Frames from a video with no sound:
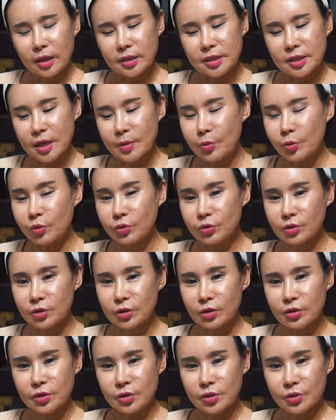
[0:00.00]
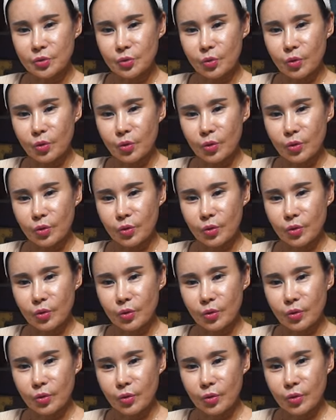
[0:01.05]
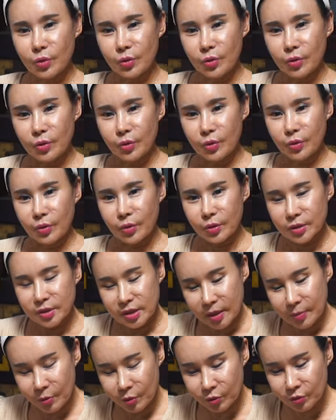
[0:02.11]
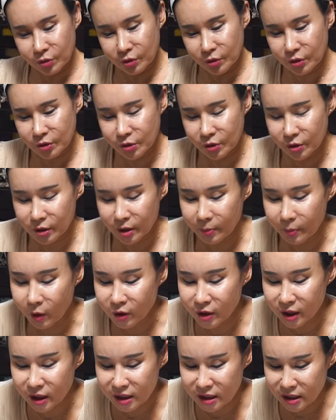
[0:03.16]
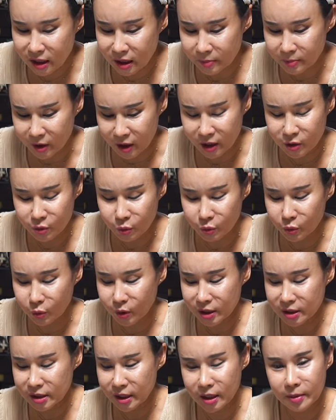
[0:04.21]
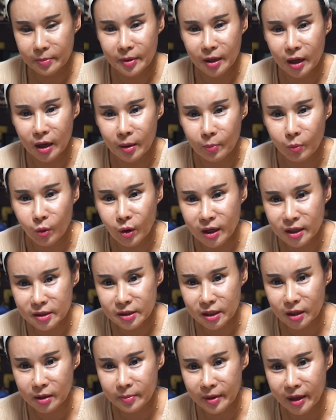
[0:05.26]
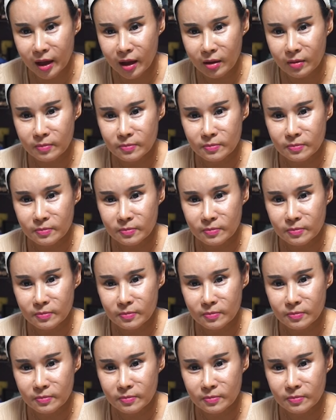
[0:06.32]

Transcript: 제복은 들어져 있고 제복은 들어졌는데 머리가 이 사람 되게 똑똑한 사람이야. 뭐 하는 사람이야?